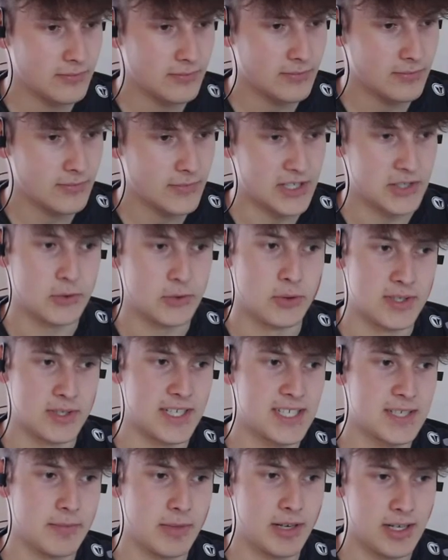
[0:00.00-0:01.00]
Also gut,
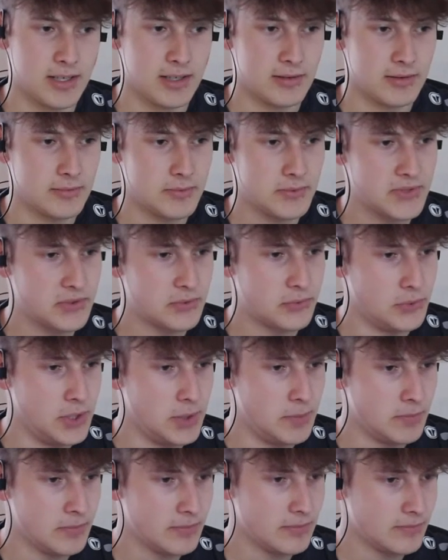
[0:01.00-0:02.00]
letztes Mal
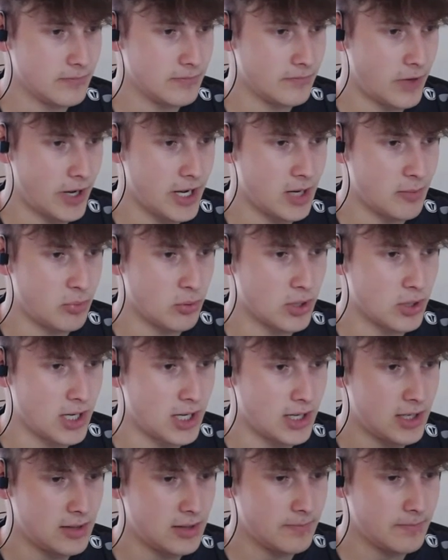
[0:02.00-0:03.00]
Stream war ja
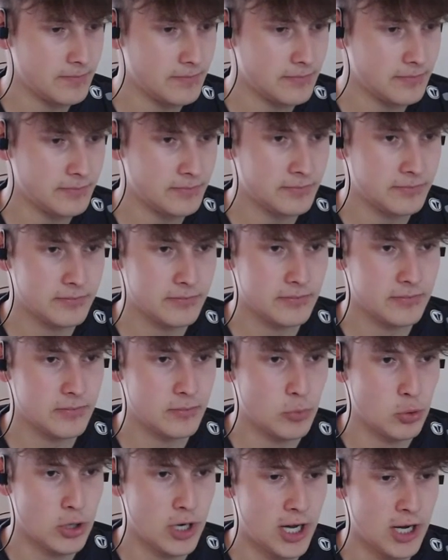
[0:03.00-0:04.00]
Pokal,
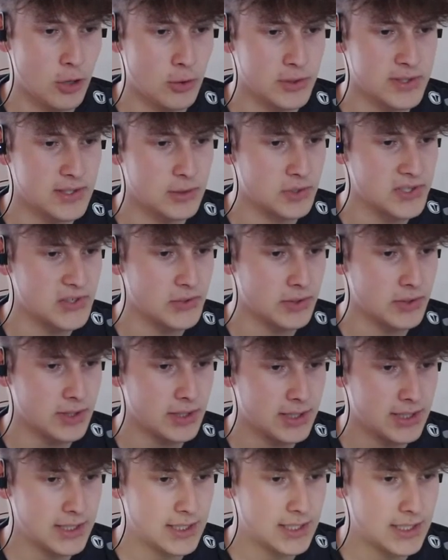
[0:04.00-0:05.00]
Pokalauslosung.
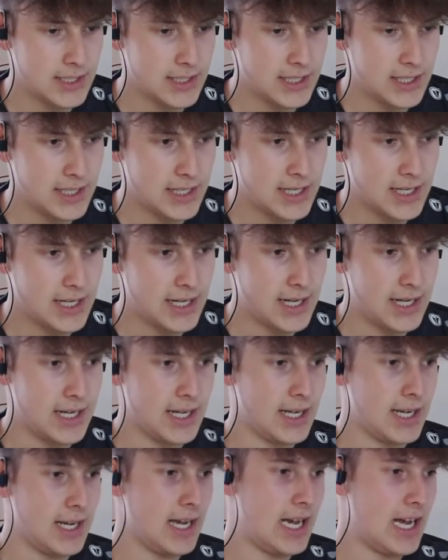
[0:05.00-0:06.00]

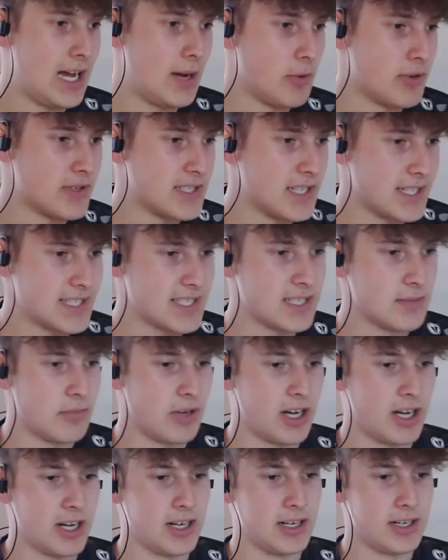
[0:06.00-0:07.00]
Aber das letzte
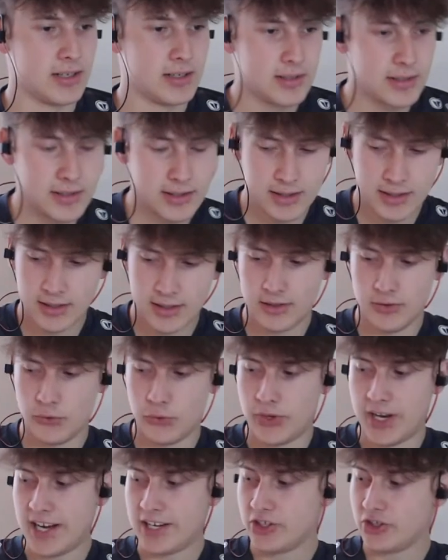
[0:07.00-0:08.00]
Mal
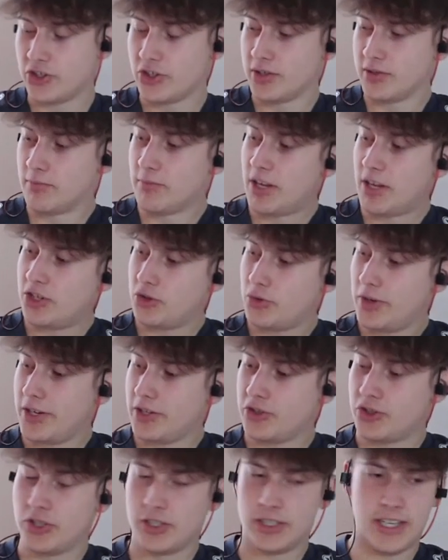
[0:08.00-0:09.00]
Reaction,
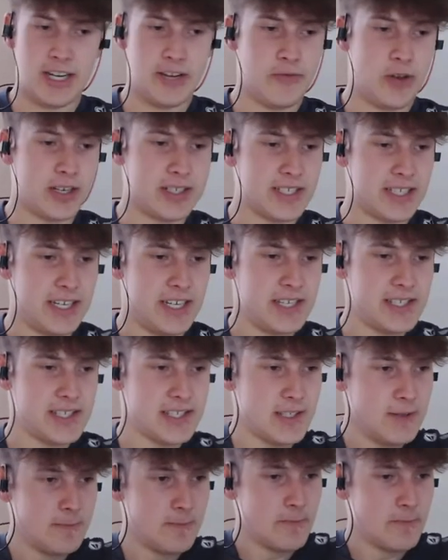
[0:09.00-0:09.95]
Match-Reaction-Ding war Dresden.